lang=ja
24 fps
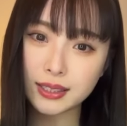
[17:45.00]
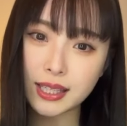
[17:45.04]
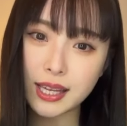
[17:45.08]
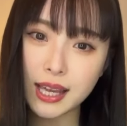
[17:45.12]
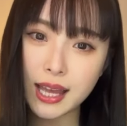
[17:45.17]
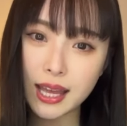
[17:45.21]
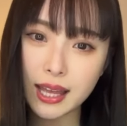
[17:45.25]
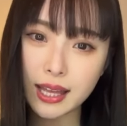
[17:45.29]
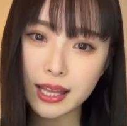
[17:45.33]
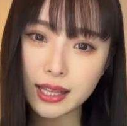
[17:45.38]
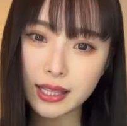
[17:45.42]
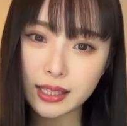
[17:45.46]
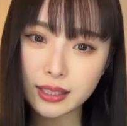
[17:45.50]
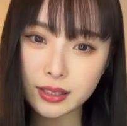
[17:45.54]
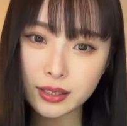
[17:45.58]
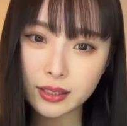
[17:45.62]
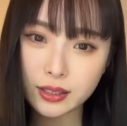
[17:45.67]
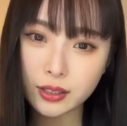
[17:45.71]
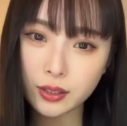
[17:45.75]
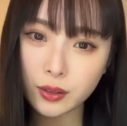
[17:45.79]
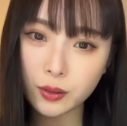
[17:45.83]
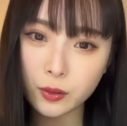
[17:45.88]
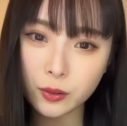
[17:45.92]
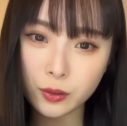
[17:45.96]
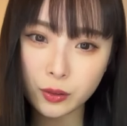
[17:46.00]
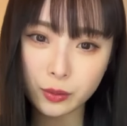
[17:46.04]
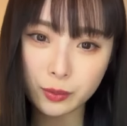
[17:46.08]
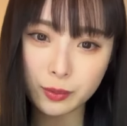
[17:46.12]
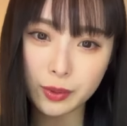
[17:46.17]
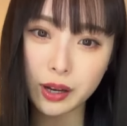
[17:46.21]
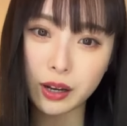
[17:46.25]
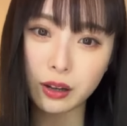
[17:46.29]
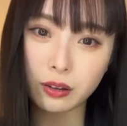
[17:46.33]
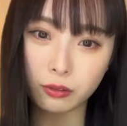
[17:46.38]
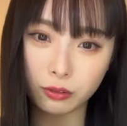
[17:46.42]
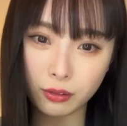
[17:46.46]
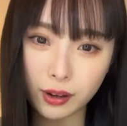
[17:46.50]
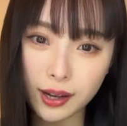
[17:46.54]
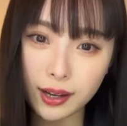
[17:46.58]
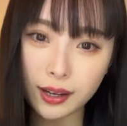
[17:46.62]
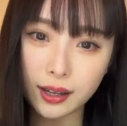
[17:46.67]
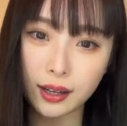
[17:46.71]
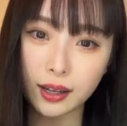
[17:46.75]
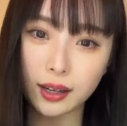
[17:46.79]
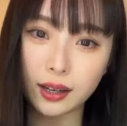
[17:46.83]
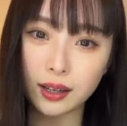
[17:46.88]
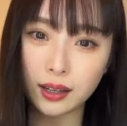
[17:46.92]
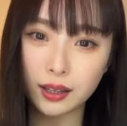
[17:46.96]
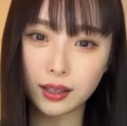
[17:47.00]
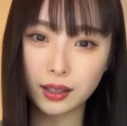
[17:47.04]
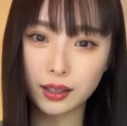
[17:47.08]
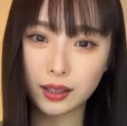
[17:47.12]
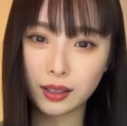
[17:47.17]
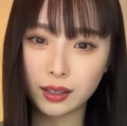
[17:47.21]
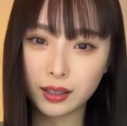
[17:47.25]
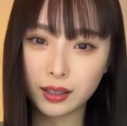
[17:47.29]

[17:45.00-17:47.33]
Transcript: チェーンソーマンは